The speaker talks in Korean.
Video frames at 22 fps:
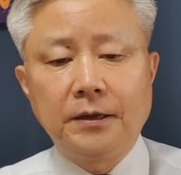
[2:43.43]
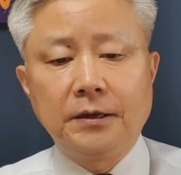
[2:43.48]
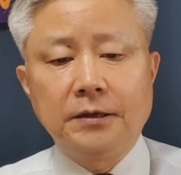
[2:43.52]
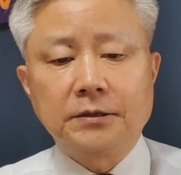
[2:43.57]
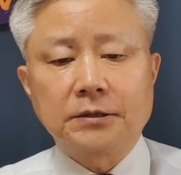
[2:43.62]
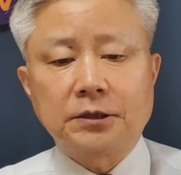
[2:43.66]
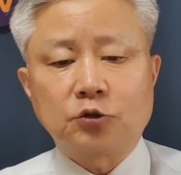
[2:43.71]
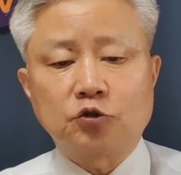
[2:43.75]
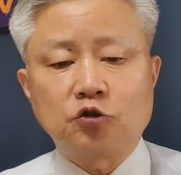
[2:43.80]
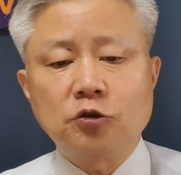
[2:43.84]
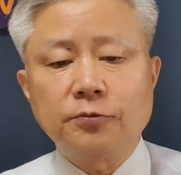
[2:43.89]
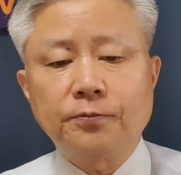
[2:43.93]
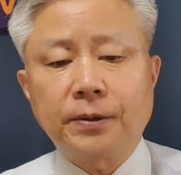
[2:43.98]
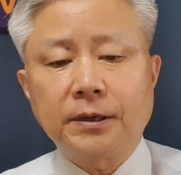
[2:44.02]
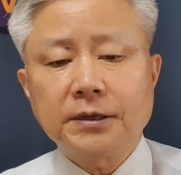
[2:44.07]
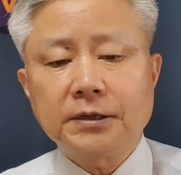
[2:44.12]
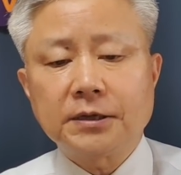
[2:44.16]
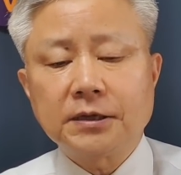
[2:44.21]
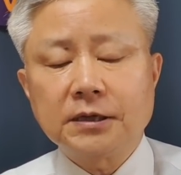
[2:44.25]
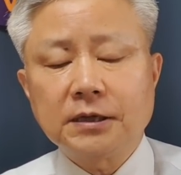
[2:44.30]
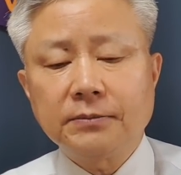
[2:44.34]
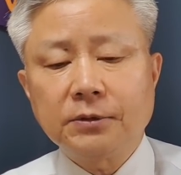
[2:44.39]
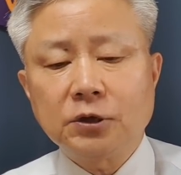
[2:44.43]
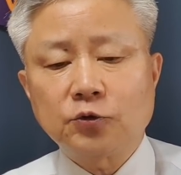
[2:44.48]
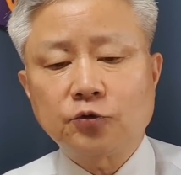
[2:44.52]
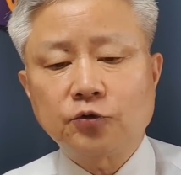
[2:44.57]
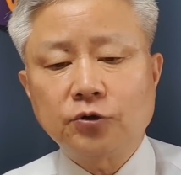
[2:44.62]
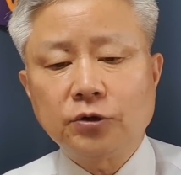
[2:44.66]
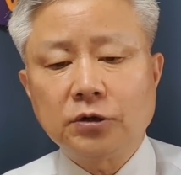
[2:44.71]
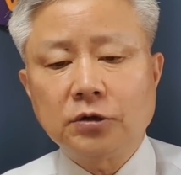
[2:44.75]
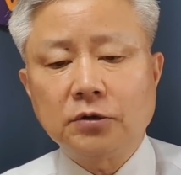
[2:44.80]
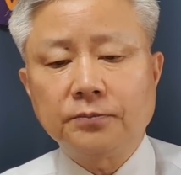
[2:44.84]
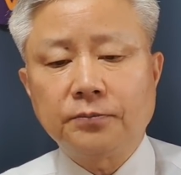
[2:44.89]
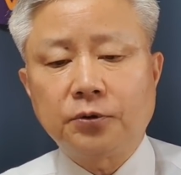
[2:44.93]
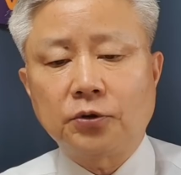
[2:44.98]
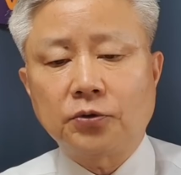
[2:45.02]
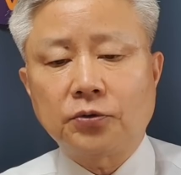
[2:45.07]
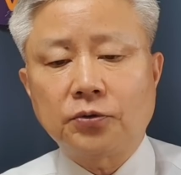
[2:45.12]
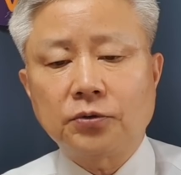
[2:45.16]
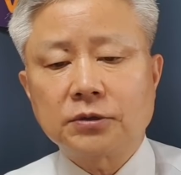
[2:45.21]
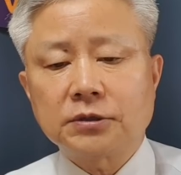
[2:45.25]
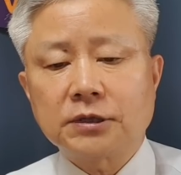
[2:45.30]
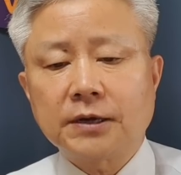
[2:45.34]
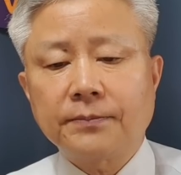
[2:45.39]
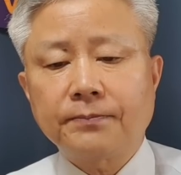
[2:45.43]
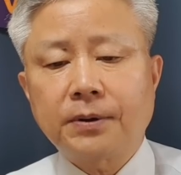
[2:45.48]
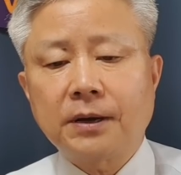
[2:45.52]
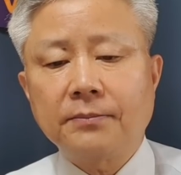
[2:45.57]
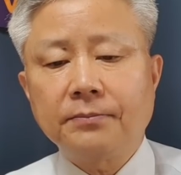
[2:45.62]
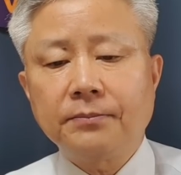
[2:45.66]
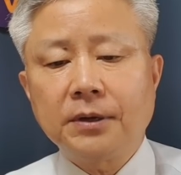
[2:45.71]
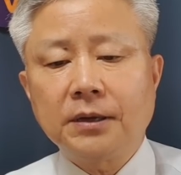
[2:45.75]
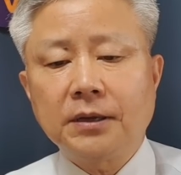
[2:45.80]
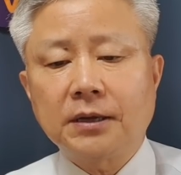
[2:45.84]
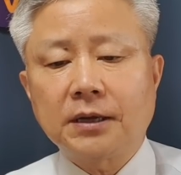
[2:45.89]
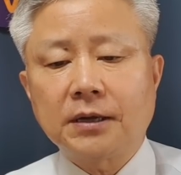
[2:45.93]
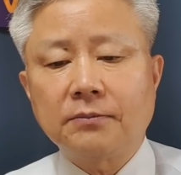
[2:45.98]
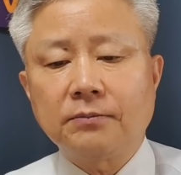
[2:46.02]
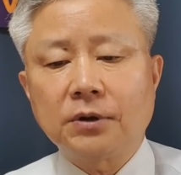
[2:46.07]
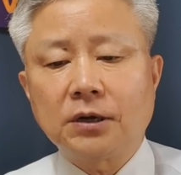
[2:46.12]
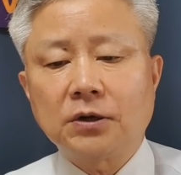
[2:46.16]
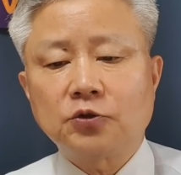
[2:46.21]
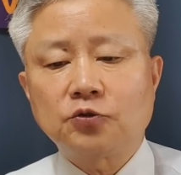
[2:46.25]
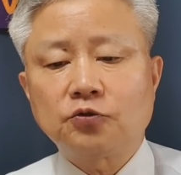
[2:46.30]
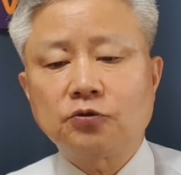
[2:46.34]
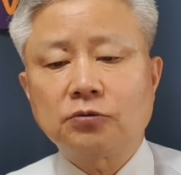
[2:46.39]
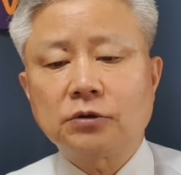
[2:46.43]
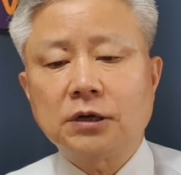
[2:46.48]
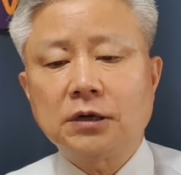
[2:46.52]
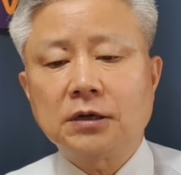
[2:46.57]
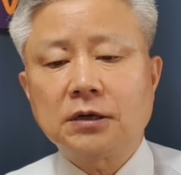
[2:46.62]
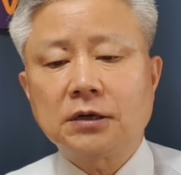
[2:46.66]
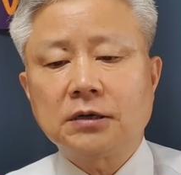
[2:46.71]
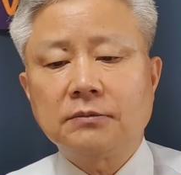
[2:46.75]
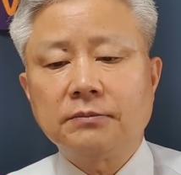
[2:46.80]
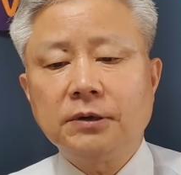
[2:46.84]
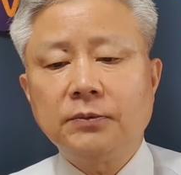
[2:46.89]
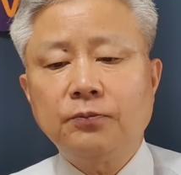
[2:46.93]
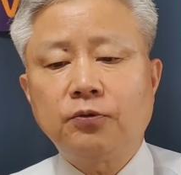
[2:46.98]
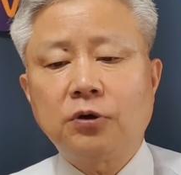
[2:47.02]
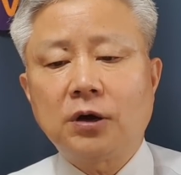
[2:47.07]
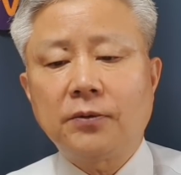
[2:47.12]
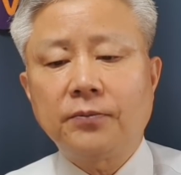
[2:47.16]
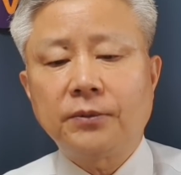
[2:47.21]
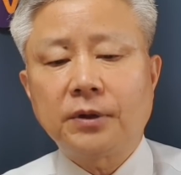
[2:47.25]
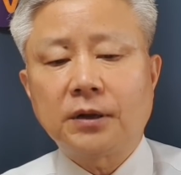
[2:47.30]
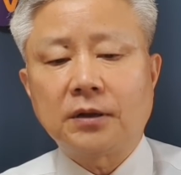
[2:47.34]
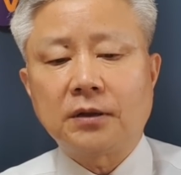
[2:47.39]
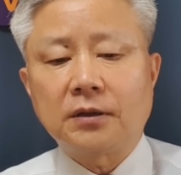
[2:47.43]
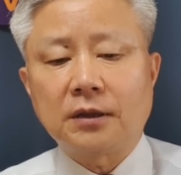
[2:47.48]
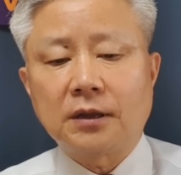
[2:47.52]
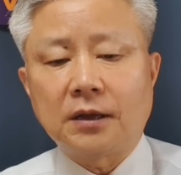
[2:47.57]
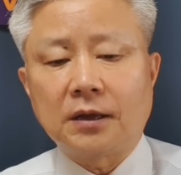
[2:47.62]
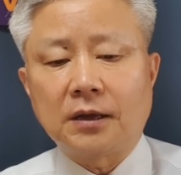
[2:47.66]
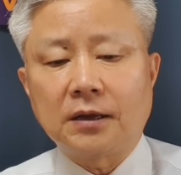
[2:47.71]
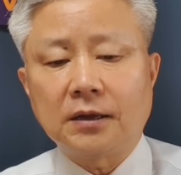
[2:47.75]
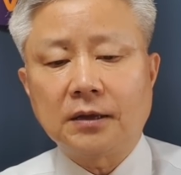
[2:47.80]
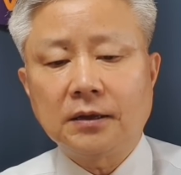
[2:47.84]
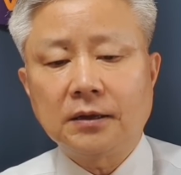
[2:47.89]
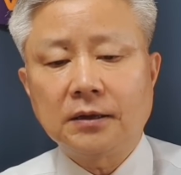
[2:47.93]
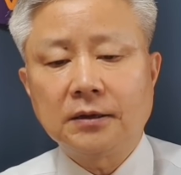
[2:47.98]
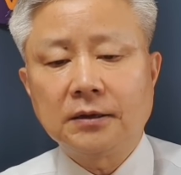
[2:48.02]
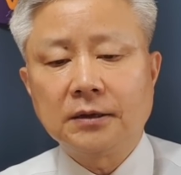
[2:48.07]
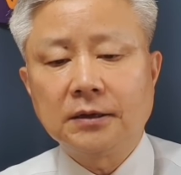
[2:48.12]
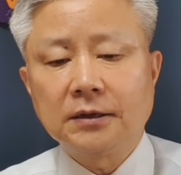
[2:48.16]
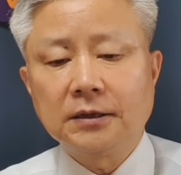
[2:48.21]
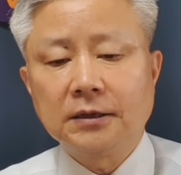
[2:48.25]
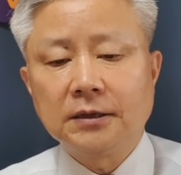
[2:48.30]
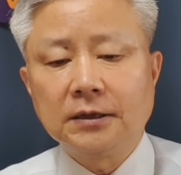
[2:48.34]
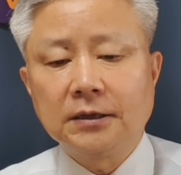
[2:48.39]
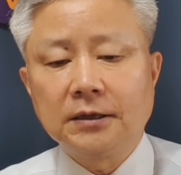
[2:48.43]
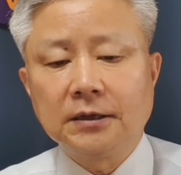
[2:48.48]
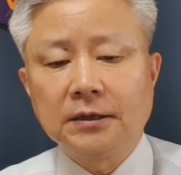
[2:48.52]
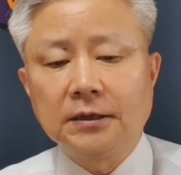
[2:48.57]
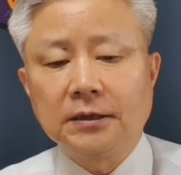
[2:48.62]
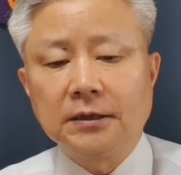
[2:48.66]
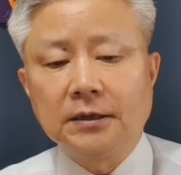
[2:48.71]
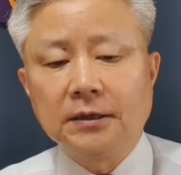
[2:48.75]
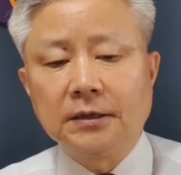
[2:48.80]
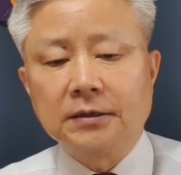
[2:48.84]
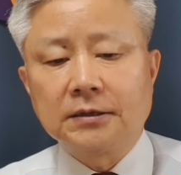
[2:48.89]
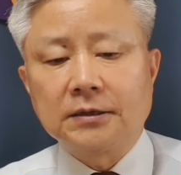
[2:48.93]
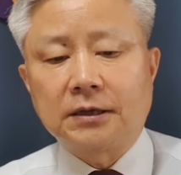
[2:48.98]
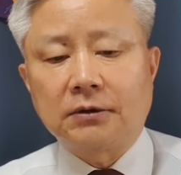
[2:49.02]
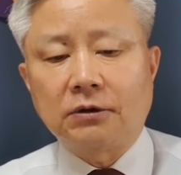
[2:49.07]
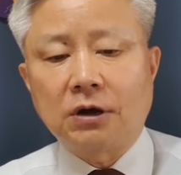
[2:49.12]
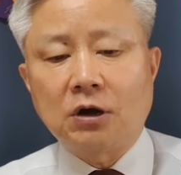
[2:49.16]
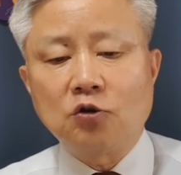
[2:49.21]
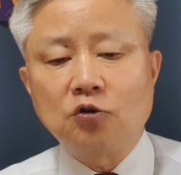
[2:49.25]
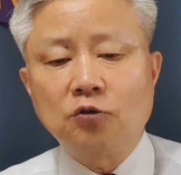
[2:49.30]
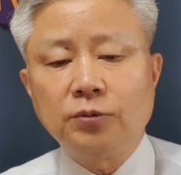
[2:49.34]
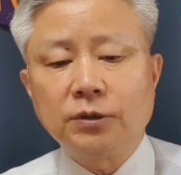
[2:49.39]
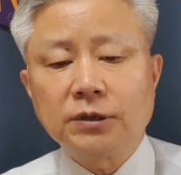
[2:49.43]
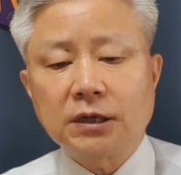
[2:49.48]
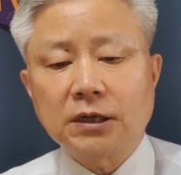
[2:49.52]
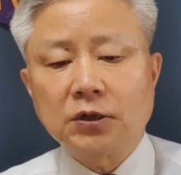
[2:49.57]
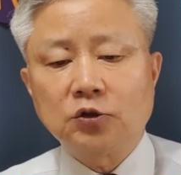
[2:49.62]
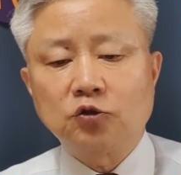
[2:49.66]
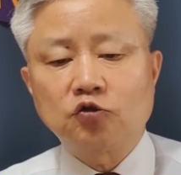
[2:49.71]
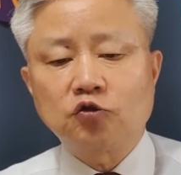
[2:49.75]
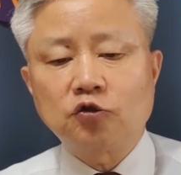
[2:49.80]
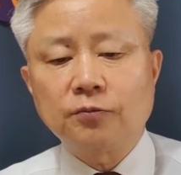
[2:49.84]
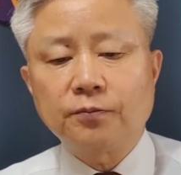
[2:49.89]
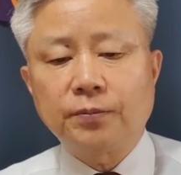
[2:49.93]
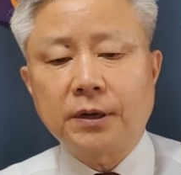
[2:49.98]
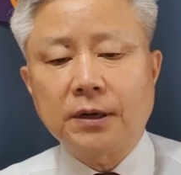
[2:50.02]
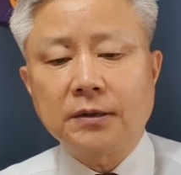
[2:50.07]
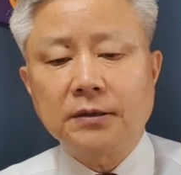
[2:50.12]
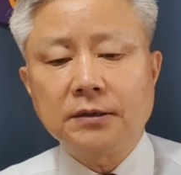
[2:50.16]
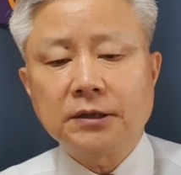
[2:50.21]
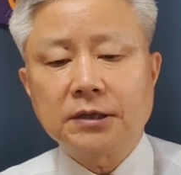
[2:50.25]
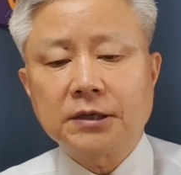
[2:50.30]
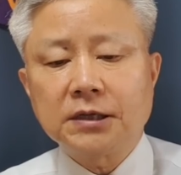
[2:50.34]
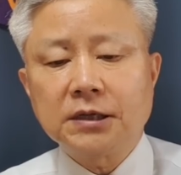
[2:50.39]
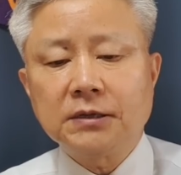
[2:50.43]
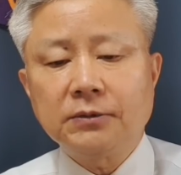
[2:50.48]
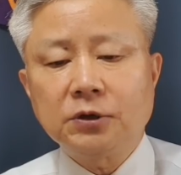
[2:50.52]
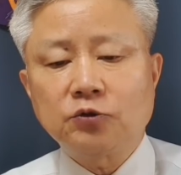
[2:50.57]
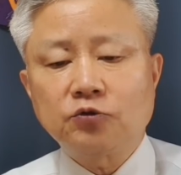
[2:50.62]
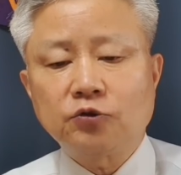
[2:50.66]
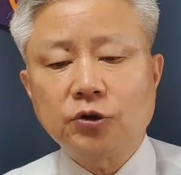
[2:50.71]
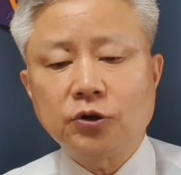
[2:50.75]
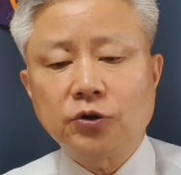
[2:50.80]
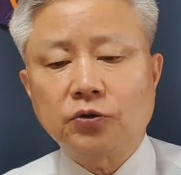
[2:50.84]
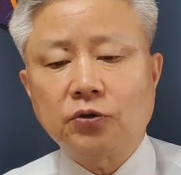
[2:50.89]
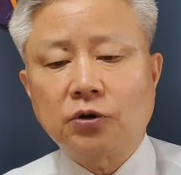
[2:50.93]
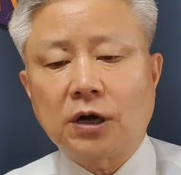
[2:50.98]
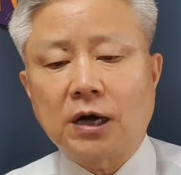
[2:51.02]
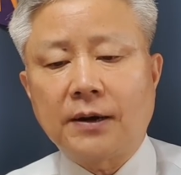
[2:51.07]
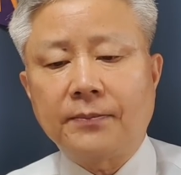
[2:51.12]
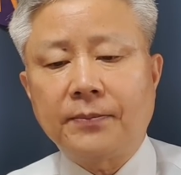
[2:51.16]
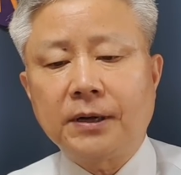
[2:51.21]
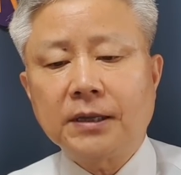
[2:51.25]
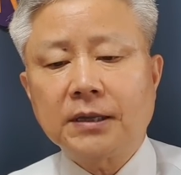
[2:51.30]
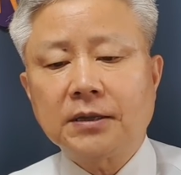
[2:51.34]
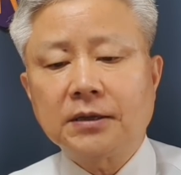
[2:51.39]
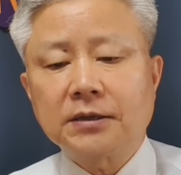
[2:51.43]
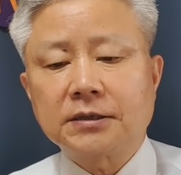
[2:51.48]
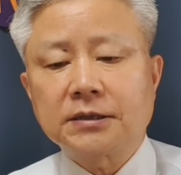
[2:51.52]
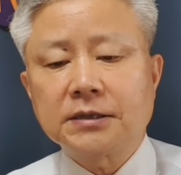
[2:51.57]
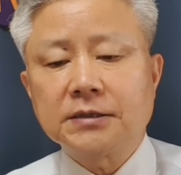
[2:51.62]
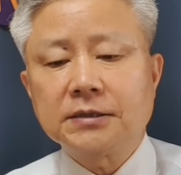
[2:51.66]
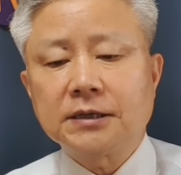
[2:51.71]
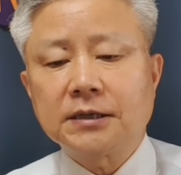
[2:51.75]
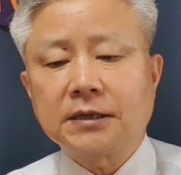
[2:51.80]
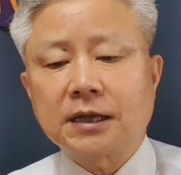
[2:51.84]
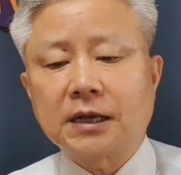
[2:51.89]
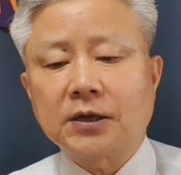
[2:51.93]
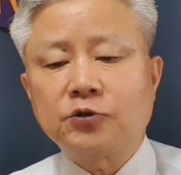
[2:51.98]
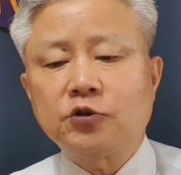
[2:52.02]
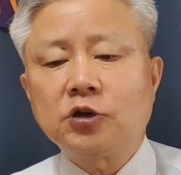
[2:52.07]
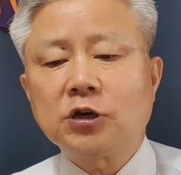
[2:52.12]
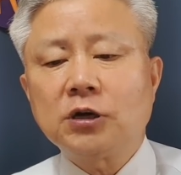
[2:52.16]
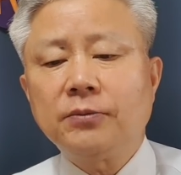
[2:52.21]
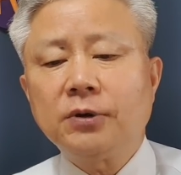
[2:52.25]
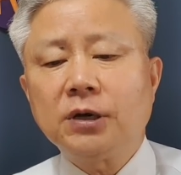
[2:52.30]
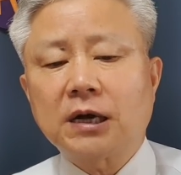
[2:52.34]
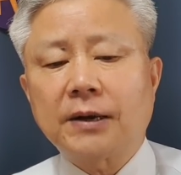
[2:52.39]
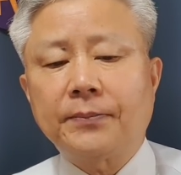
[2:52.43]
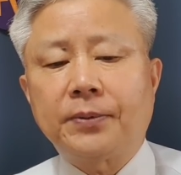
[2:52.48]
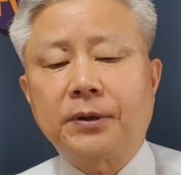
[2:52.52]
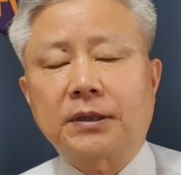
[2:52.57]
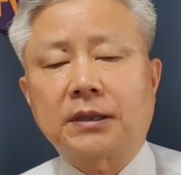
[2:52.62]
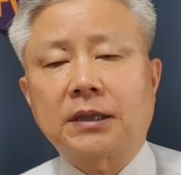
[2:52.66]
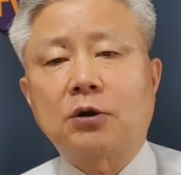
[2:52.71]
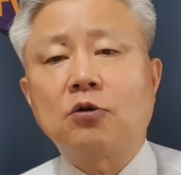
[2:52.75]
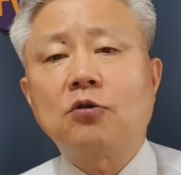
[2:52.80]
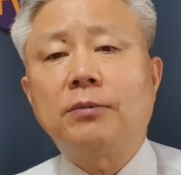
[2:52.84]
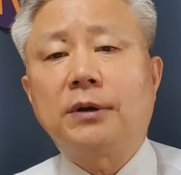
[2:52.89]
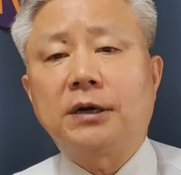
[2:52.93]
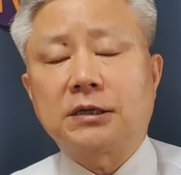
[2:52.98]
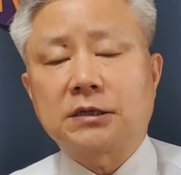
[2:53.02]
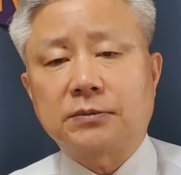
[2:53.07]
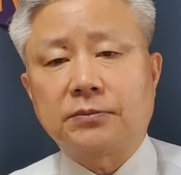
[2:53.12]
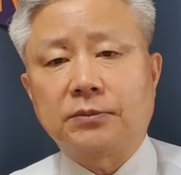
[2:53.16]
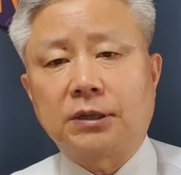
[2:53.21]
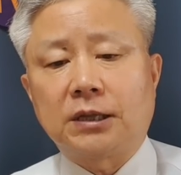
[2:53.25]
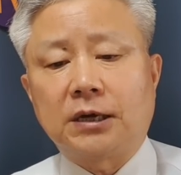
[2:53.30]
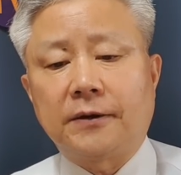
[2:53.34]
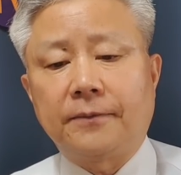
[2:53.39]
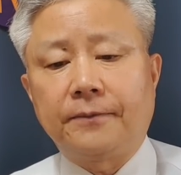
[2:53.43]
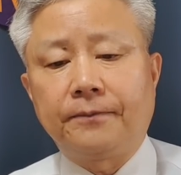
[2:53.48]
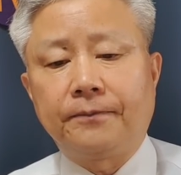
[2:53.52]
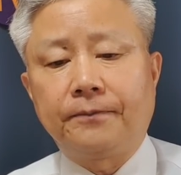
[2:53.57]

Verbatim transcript: 자, 출판 기념회 수익은 보통 책 판매 대금과 축하금이 포함되는데 자, 황 후보자는 출판 기념회 수익으로 아파트 전세 대출금을 갚았다고 말했습니다.